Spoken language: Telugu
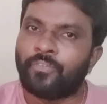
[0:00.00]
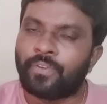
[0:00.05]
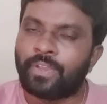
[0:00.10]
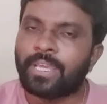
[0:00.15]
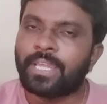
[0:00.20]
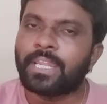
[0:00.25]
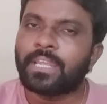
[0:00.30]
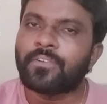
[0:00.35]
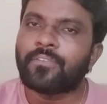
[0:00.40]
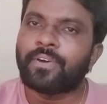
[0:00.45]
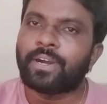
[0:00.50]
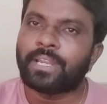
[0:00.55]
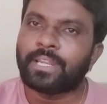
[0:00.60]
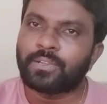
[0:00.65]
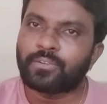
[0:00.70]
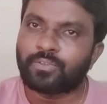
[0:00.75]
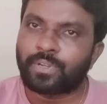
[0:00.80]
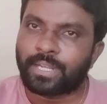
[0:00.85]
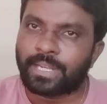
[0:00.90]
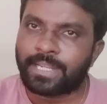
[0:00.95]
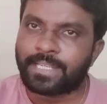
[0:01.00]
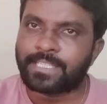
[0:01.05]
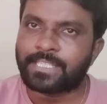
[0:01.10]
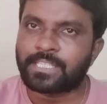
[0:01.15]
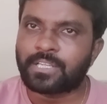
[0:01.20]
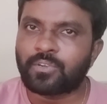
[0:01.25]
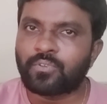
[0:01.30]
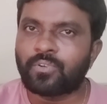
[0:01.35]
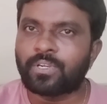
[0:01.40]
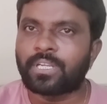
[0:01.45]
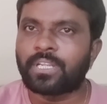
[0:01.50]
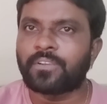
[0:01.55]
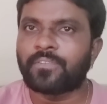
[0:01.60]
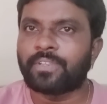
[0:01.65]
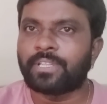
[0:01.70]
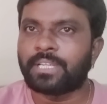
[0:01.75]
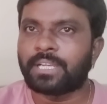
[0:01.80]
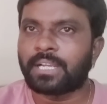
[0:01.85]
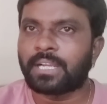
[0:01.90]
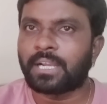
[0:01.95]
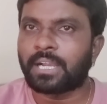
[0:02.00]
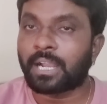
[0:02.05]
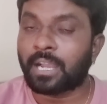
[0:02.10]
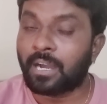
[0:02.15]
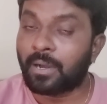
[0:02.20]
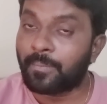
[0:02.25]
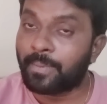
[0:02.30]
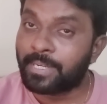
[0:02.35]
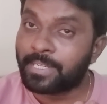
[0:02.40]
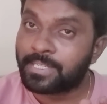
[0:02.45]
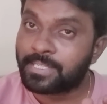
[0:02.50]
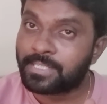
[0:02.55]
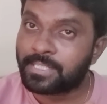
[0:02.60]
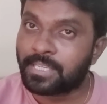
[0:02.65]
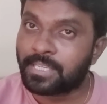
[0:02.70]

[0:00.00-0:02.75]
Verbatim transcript: వేరే వాళ్ళను రెచ్చగొట్టే విధంగా కామెంట్స్